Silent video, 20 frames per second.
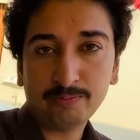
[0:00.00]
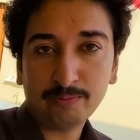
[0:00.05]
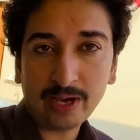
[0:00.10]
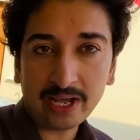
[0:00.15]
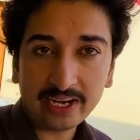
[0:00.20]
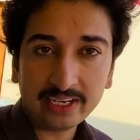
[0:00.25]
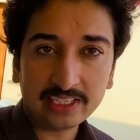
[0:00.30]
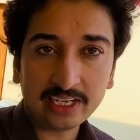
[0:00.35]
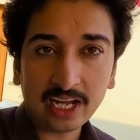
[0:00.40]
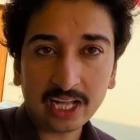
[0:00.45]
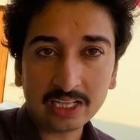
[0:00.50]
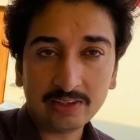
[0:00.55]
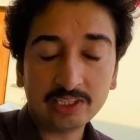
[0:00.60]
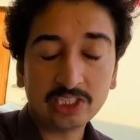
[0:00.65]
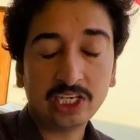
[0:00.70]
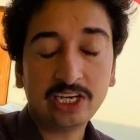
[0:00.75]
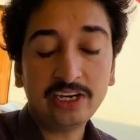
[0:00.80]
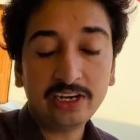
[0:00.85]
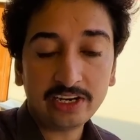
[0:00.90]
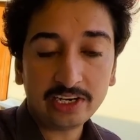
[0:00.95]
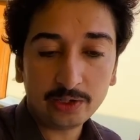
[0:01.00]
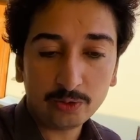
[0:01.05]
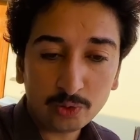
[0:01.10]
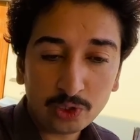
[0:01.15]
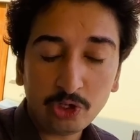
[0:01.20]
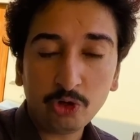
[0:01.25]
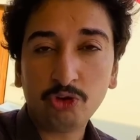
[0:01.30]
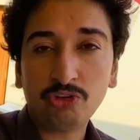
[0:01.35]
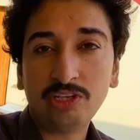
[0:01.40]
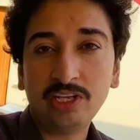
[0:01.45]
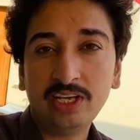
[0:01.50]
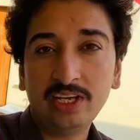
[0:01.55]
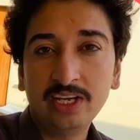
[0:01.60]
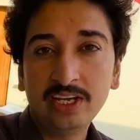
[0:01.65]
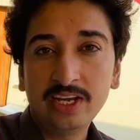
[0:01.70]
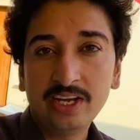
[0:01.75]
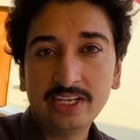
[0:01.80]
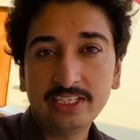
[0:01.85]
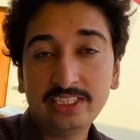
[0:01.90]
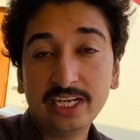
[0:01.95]
मैरिज हाल एंट्री होंगी हो सी
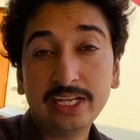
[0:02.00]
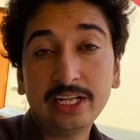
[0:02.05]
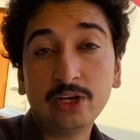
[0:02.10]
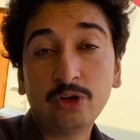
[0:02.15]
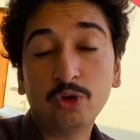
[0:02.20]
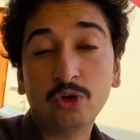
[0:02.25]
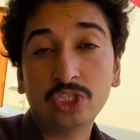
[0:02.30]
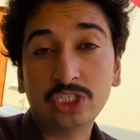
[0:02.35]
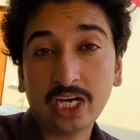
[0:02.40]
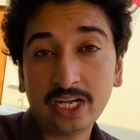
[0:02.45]
जैसे को